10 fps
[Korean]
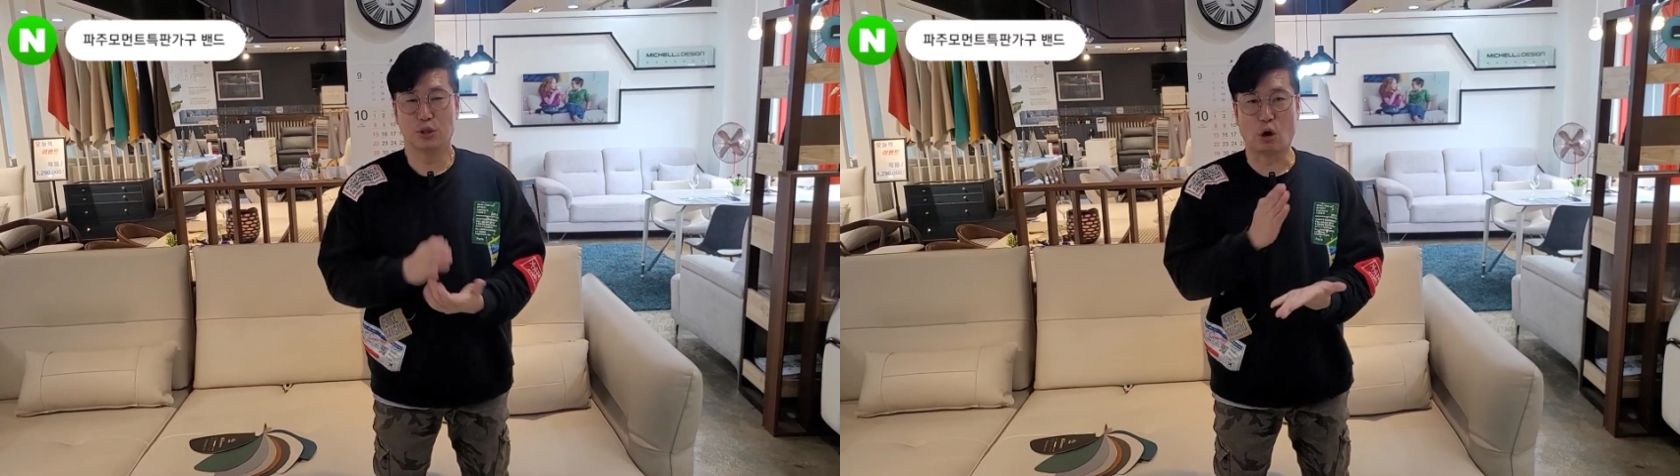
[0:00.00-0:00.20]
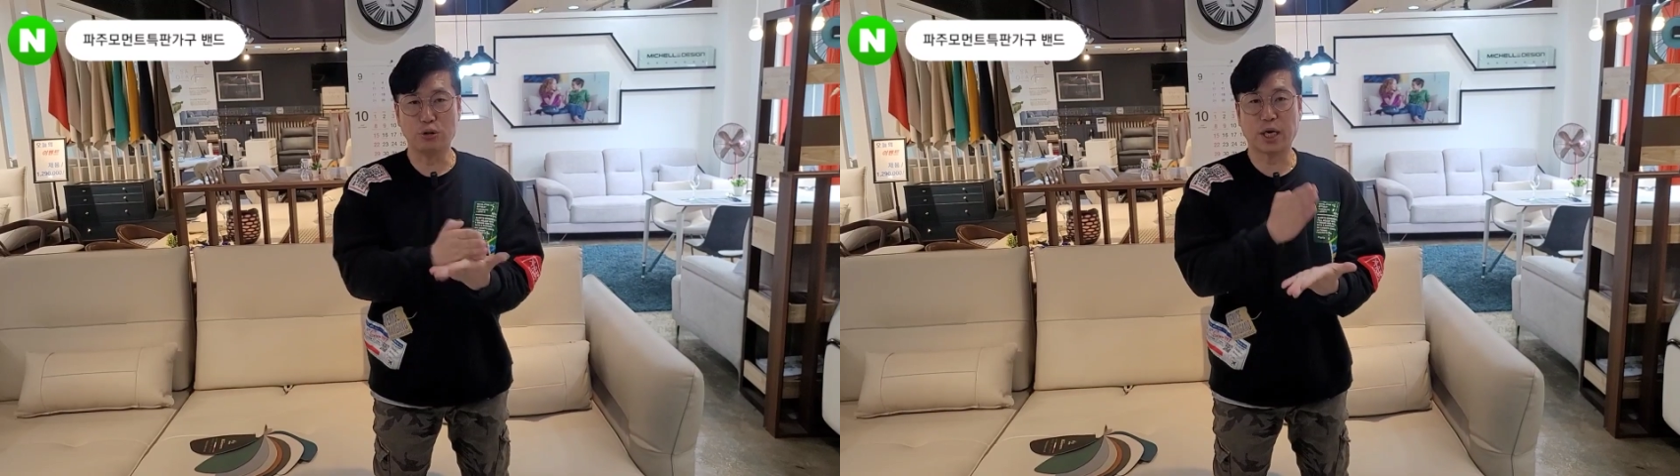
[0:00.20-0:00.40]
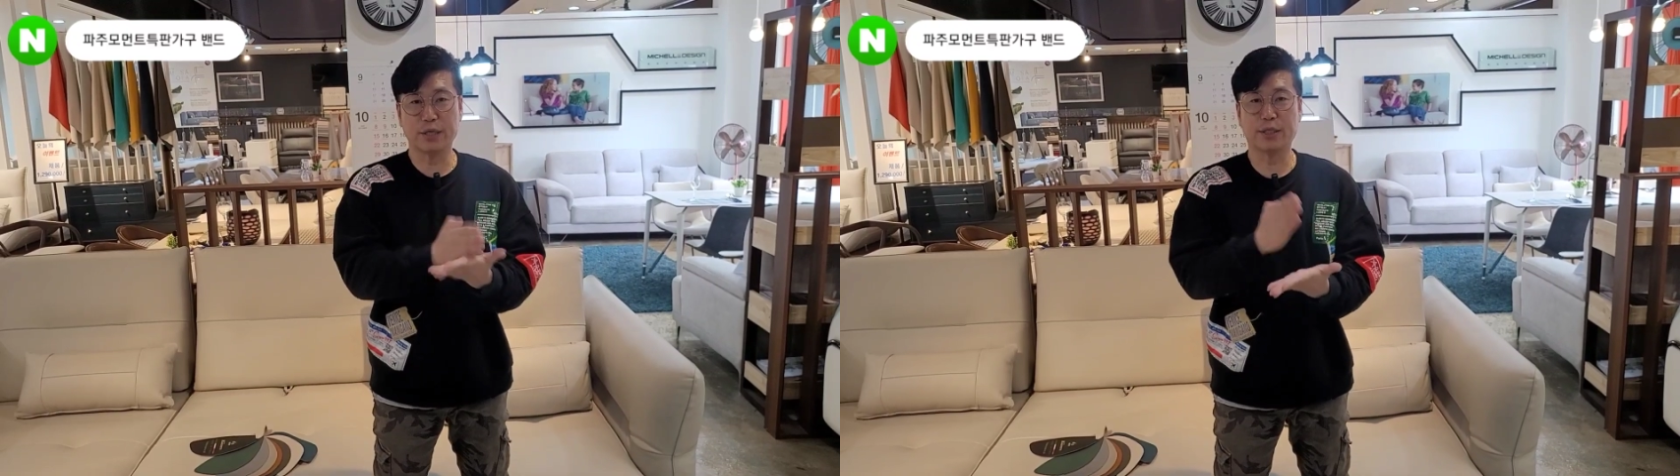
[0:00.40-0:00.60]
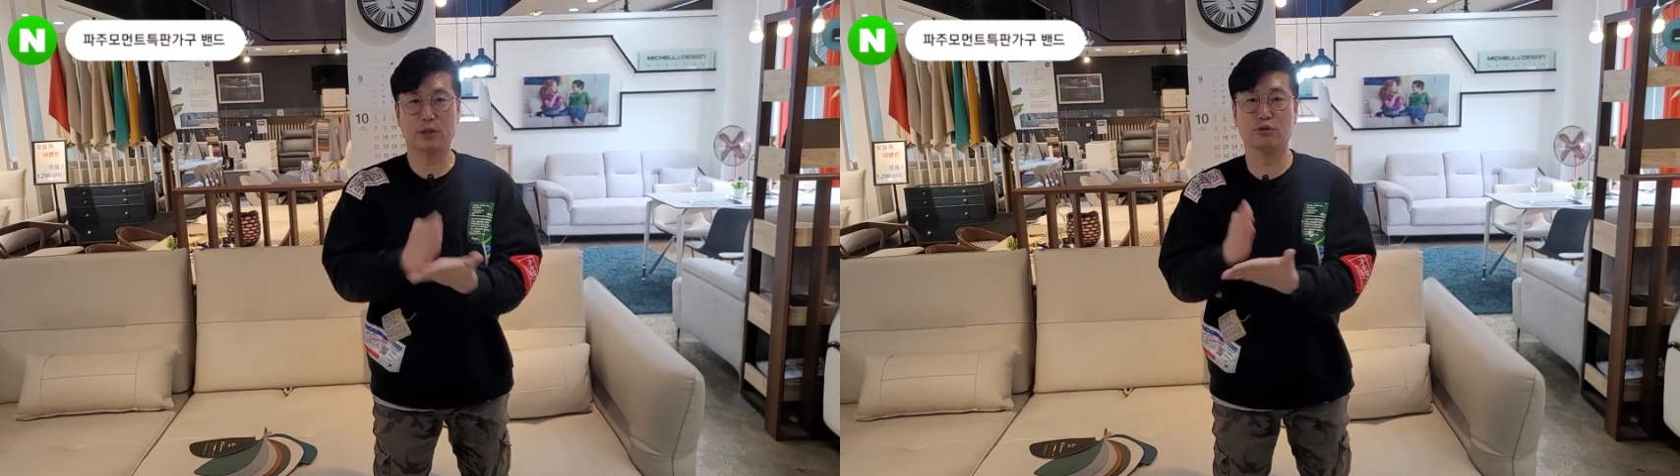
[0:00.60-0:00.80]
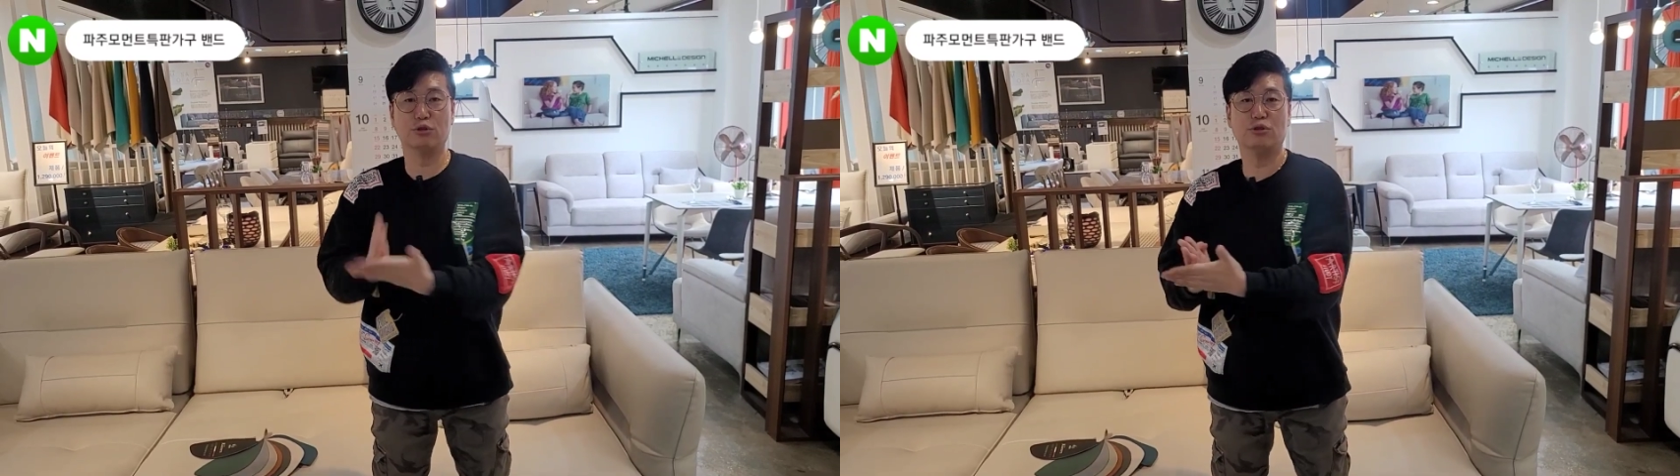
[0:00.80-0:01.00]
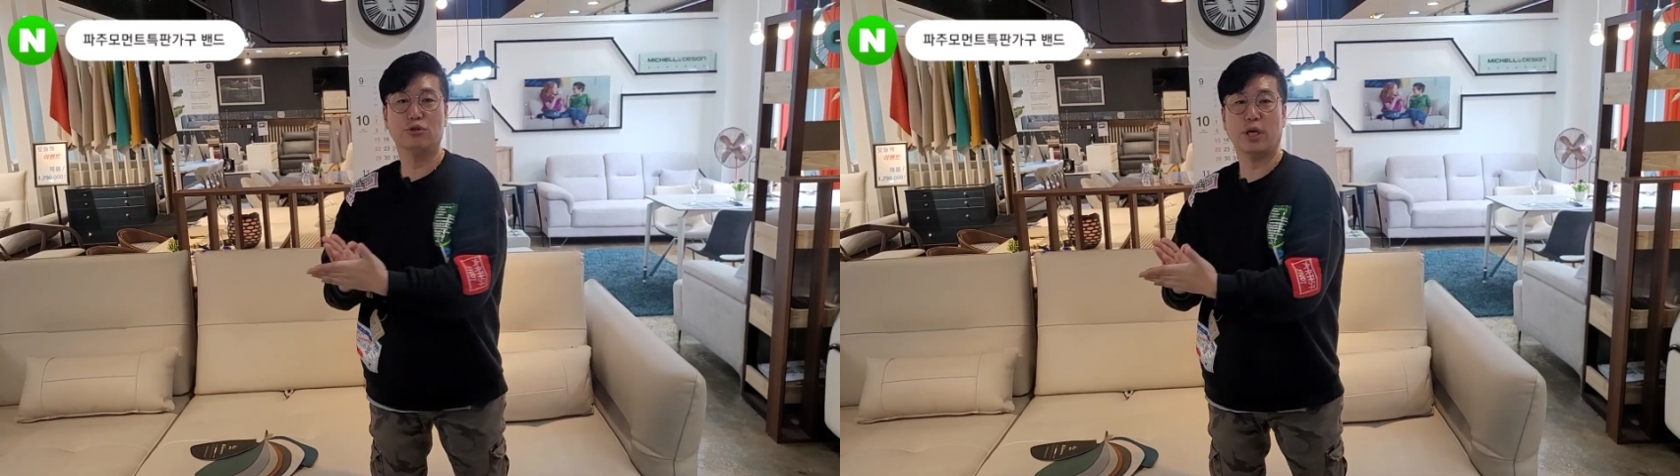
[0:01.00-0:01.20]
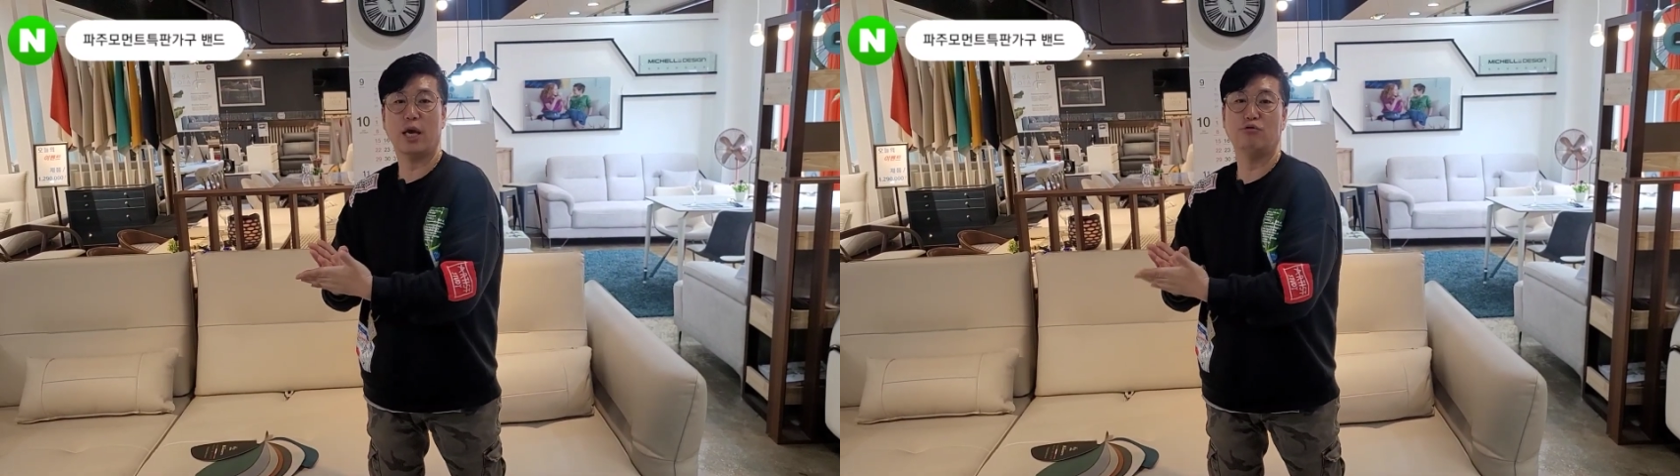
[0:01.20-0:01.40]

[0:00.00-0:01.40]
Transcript: 정찰제로 예,